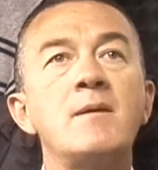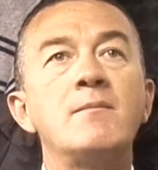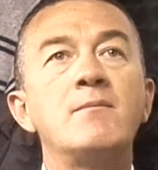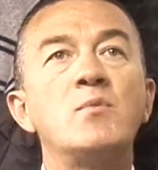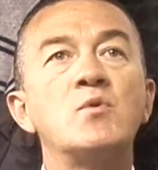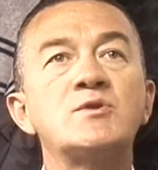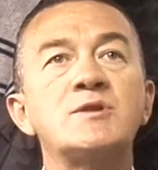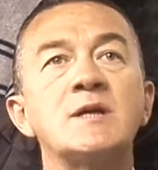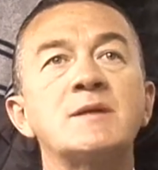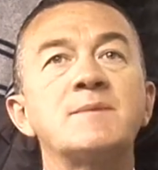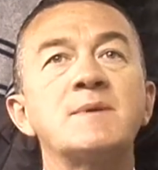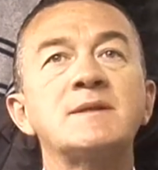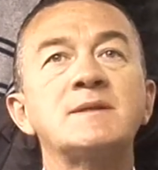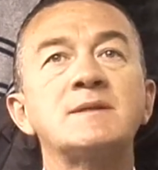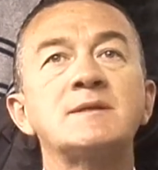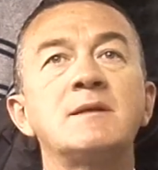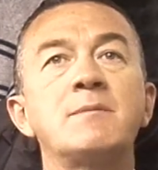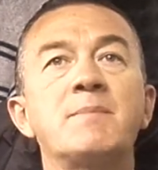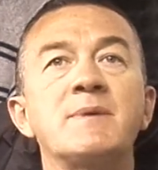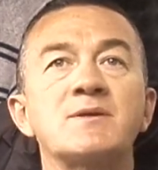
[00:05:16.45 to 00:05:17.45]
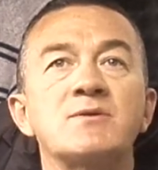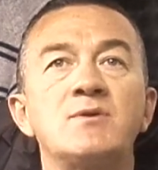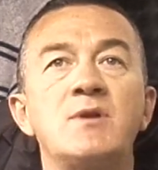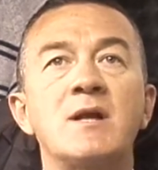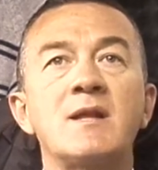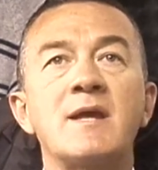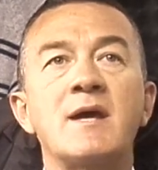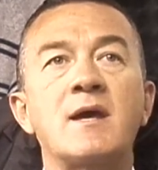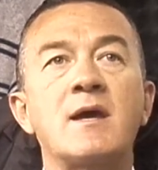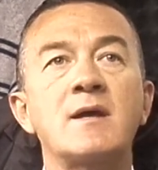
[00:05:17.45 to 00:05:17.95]
Muchas veces el
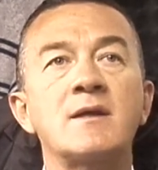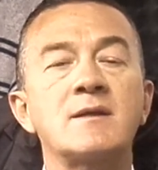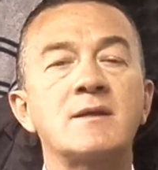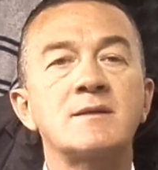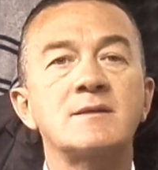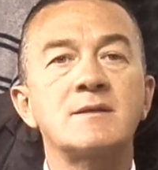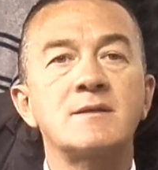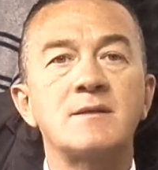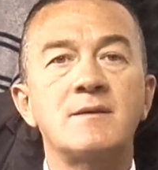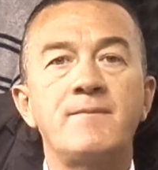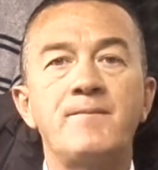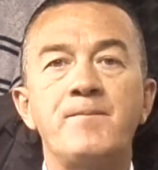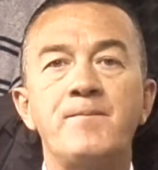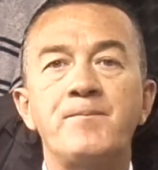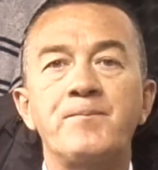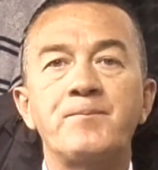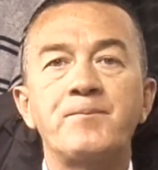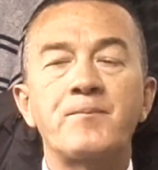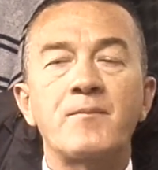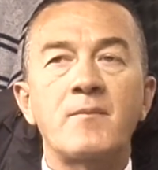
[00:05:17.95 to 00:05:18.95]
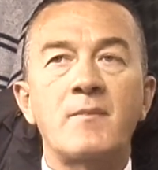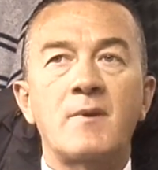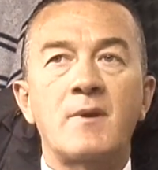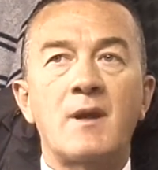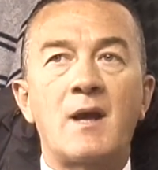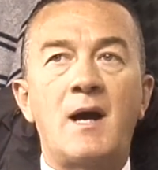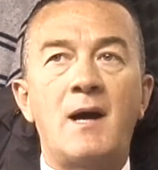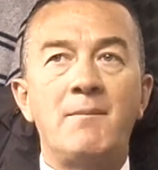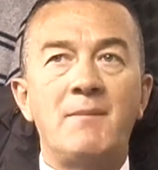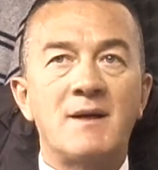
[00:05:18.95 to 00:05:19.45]
personal de agentes,
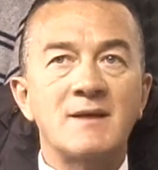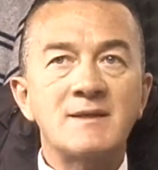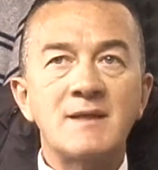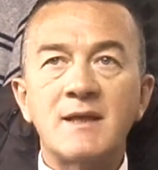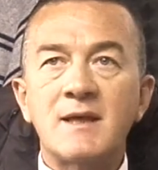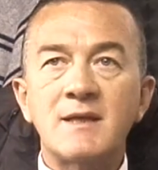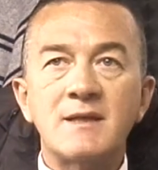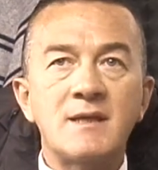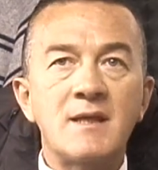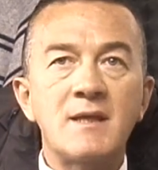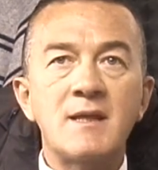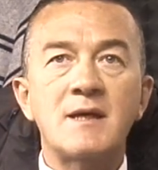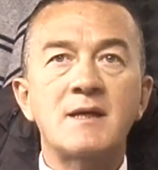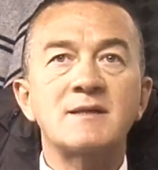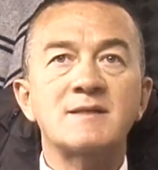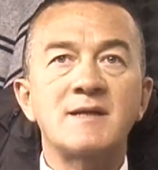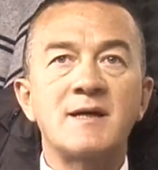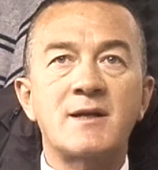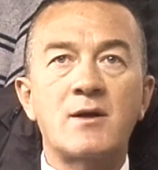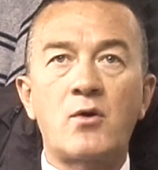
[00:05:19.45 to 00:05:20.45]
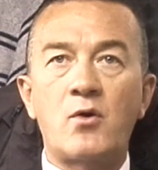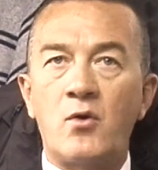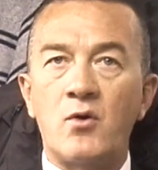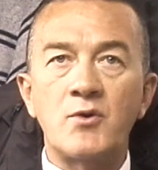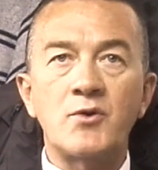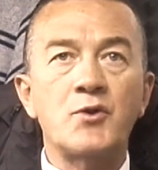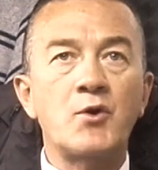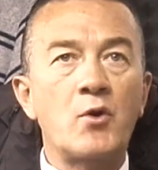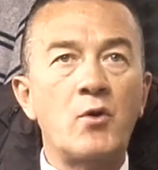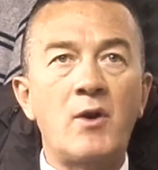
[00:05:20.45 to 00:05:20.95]
a más de que tienen que estar
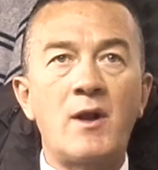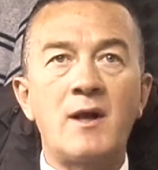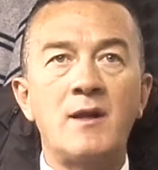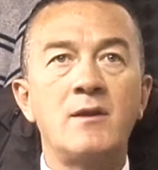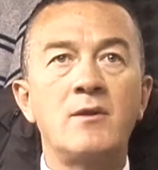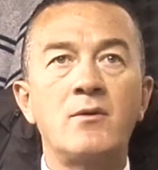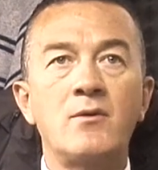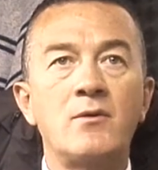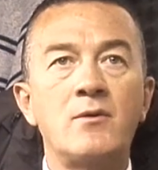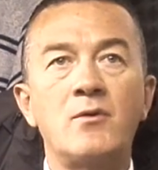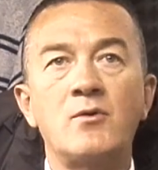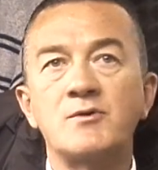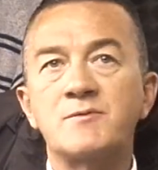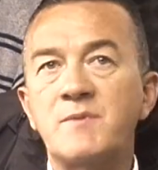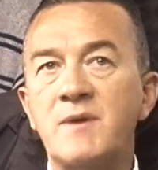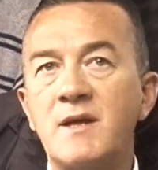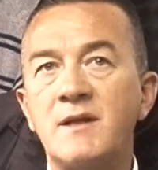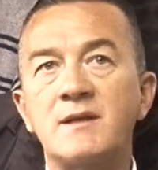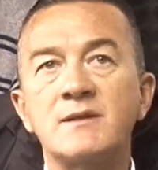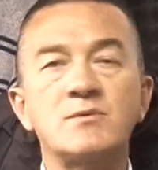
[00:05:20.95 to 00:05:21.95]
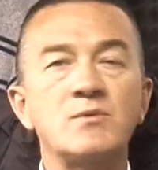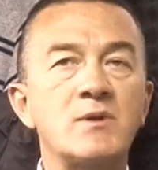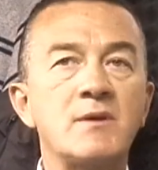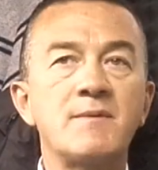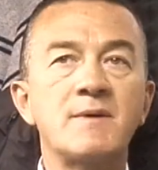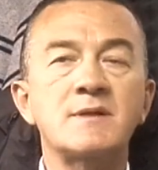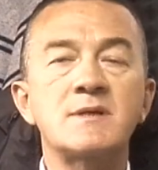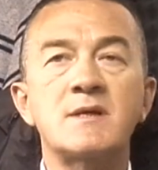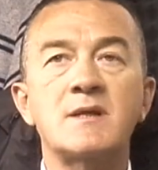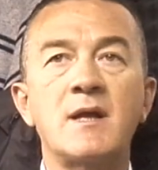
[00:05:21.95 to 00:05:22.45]
controlando los bienes
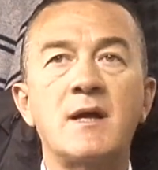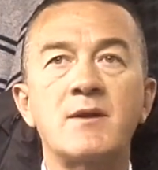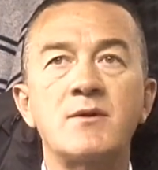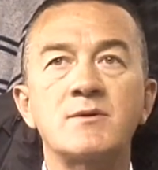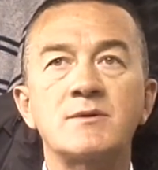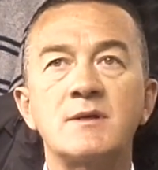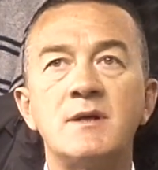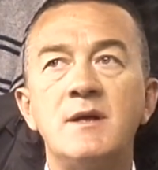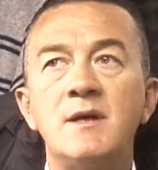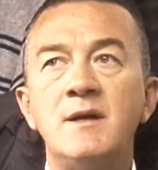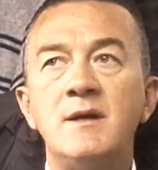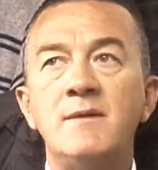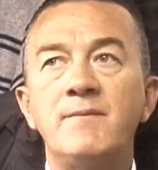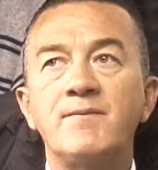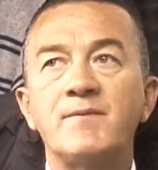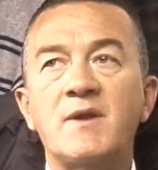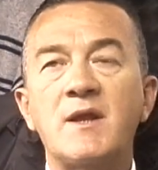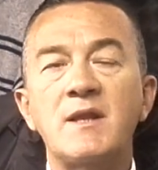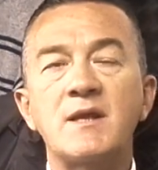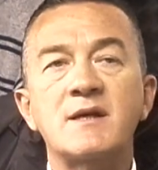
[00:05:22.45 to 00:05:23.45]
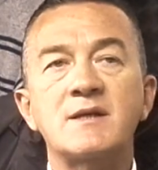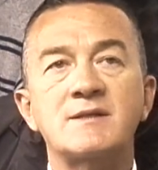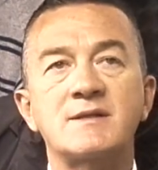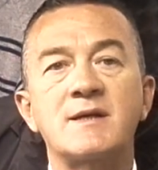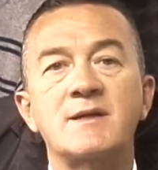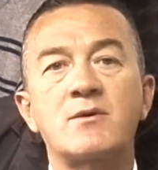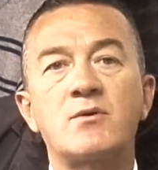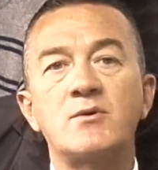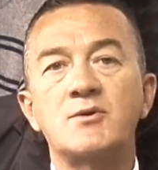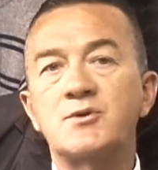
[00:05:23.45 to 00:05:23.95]
universitarios, tienen que
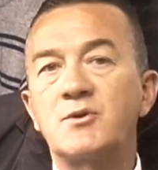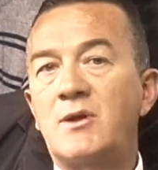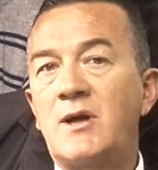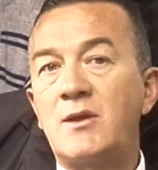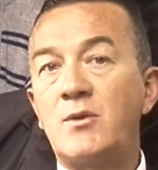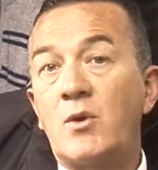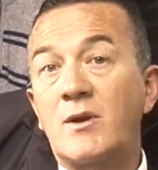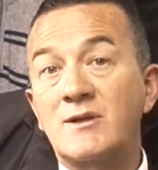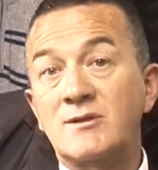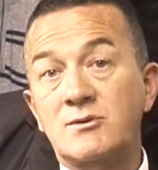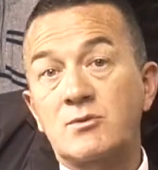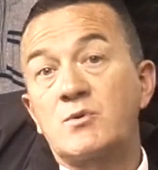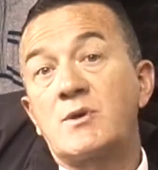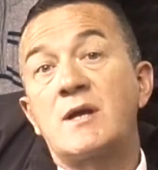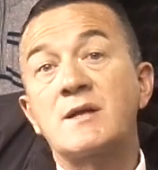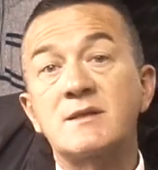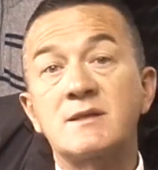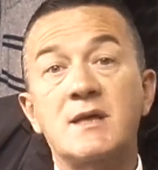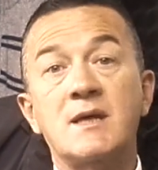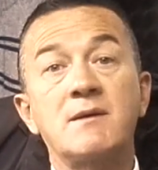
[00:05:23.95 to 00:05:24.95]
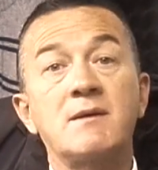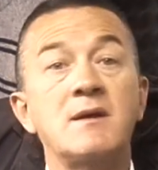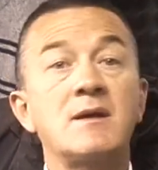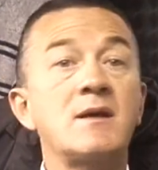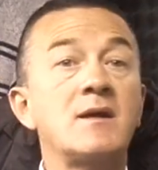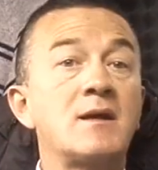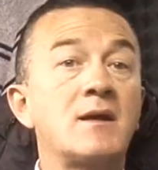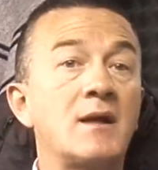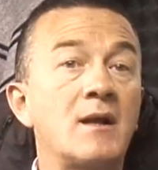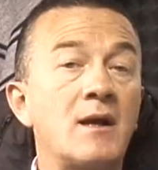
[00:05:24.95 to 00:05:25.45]
estar controlando a los estudiantes que
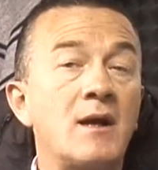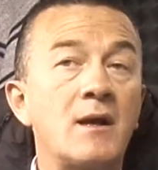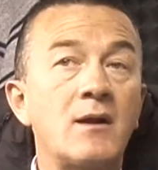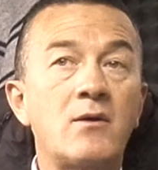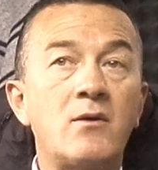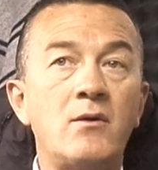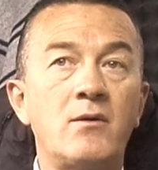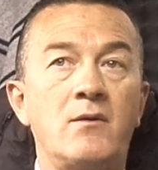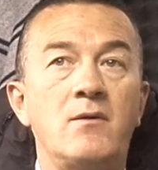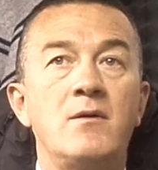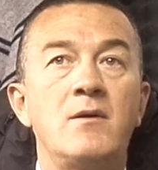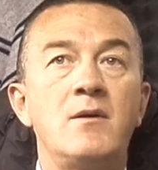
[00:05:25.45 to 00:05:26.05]
ingieren alcohol.